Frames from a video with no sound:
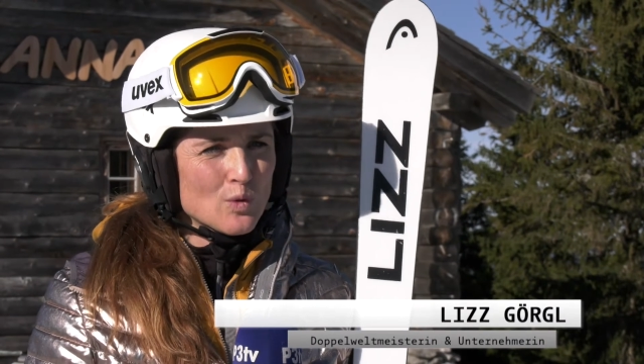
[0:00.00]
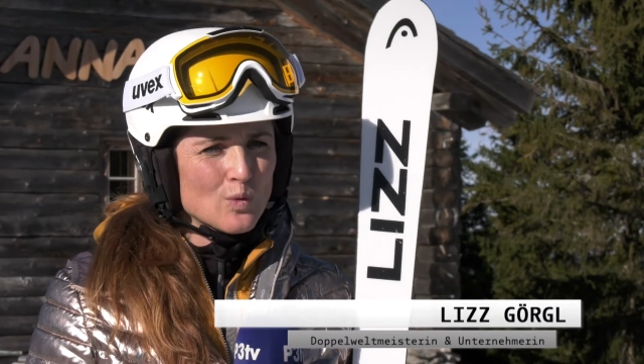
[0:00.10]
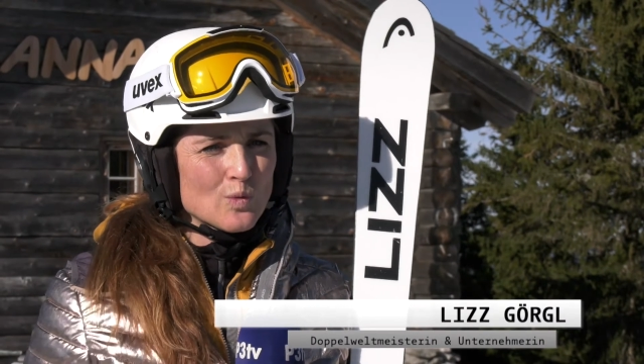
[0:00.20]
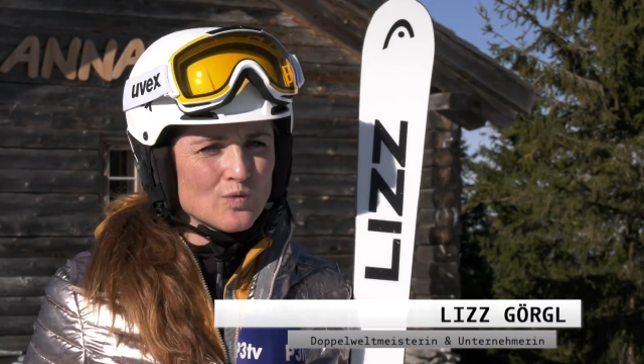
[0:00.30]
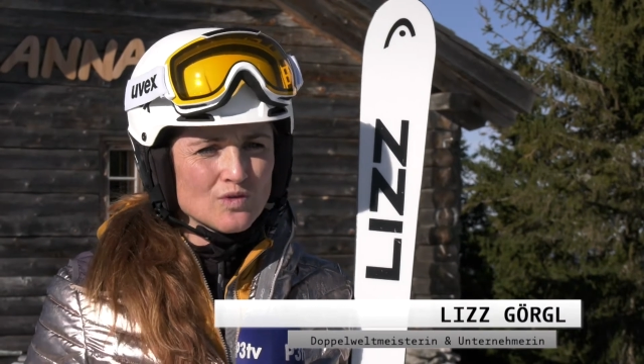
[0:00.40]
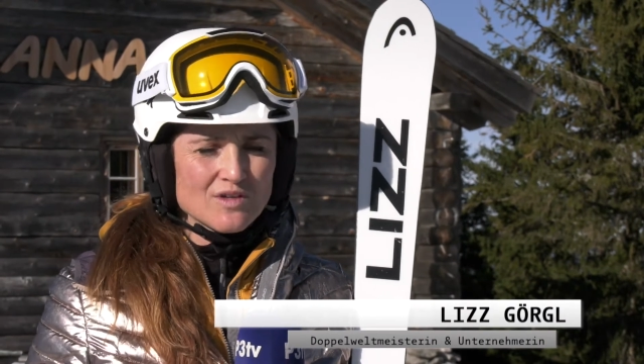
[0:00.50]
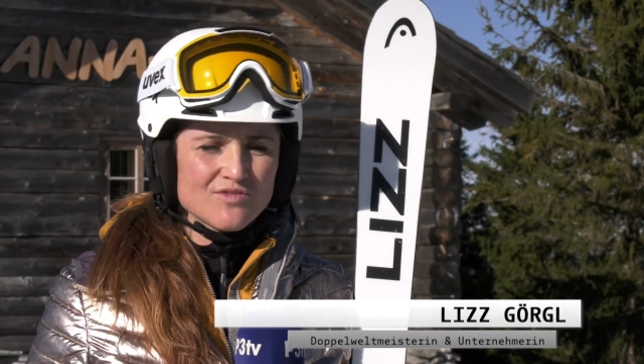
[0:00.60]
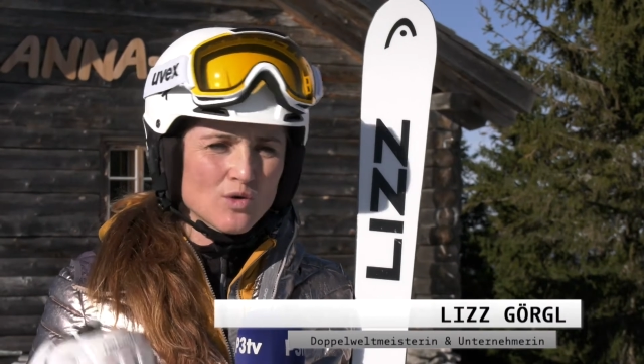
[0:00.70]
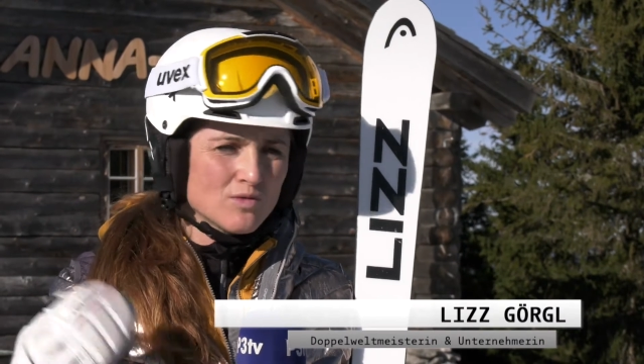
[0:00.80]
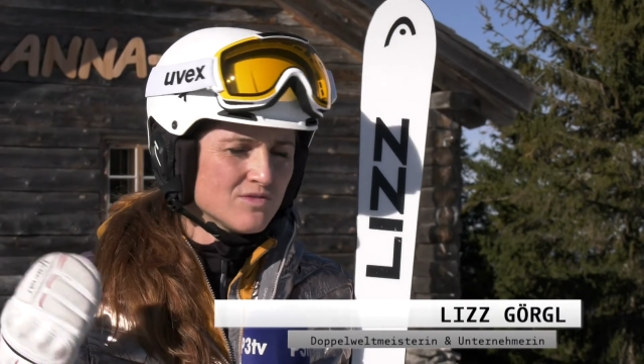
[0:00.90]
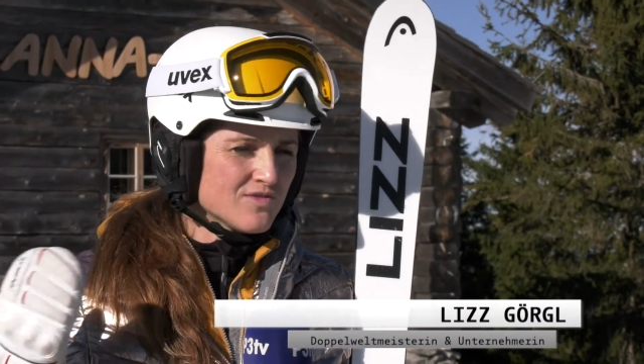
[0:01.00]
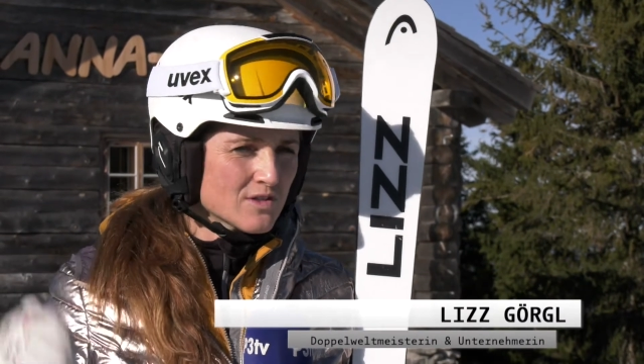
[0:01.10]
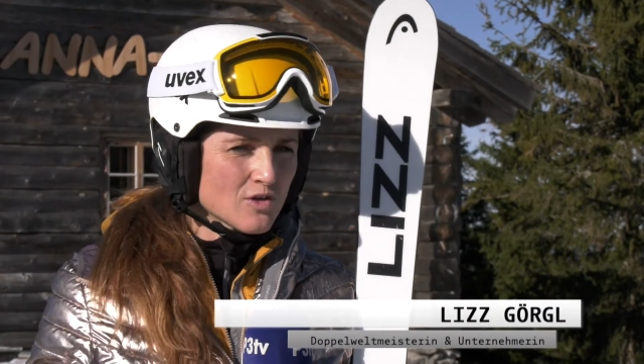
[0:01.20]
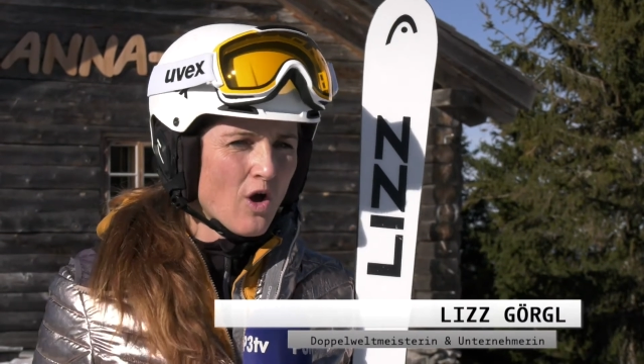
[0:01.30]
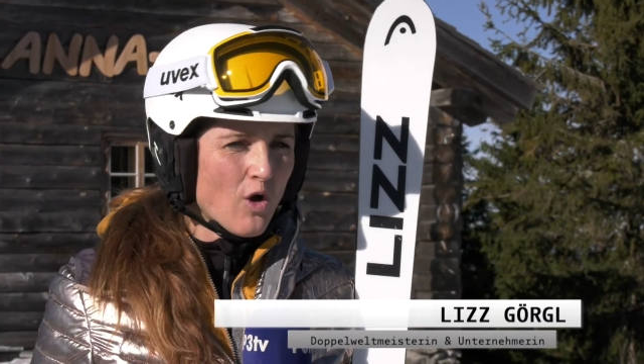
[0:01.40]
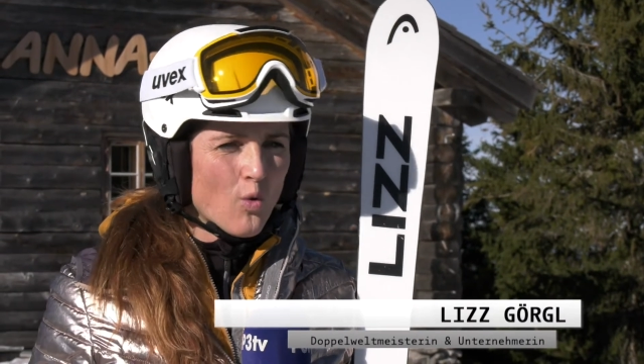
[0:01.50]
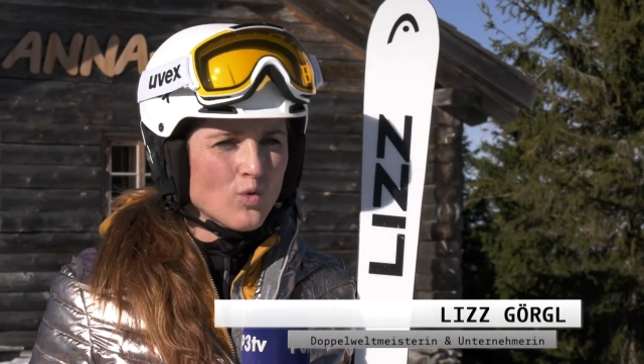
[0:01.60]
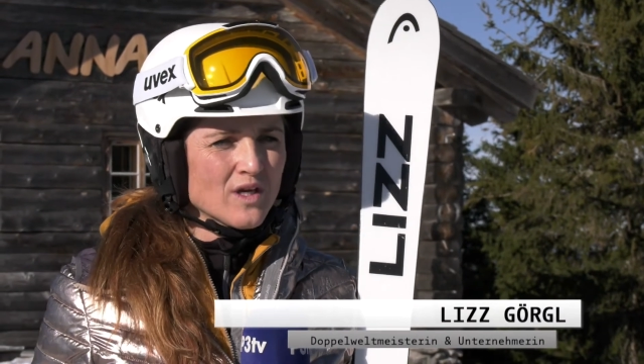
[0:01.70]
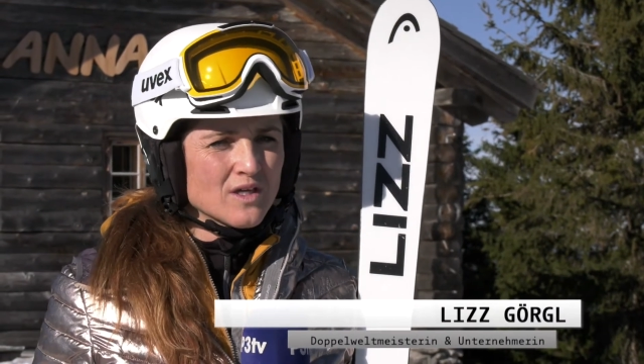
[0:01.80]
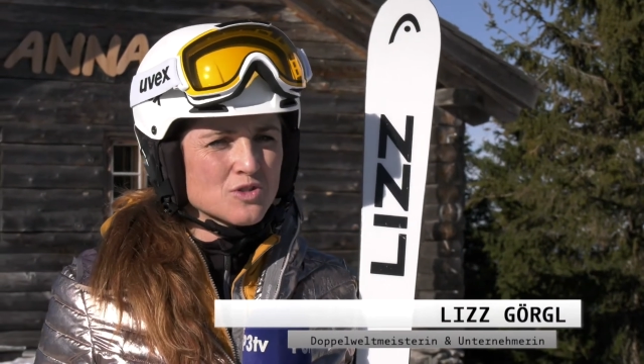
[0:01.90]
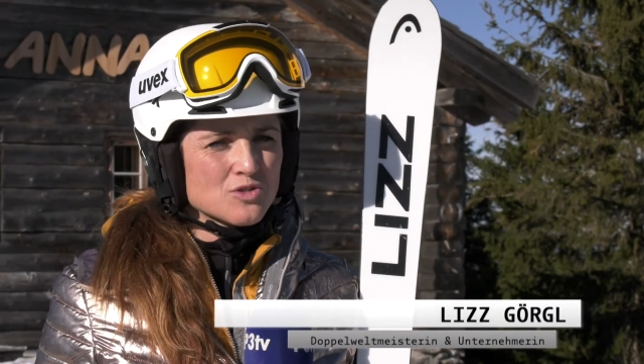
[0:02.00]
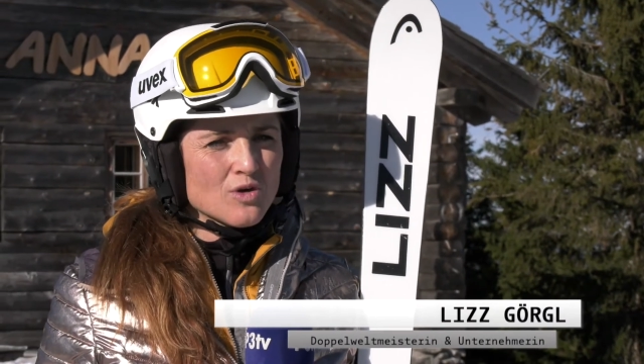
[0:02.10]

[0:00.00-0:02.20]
und aufgrund von Corona jetzt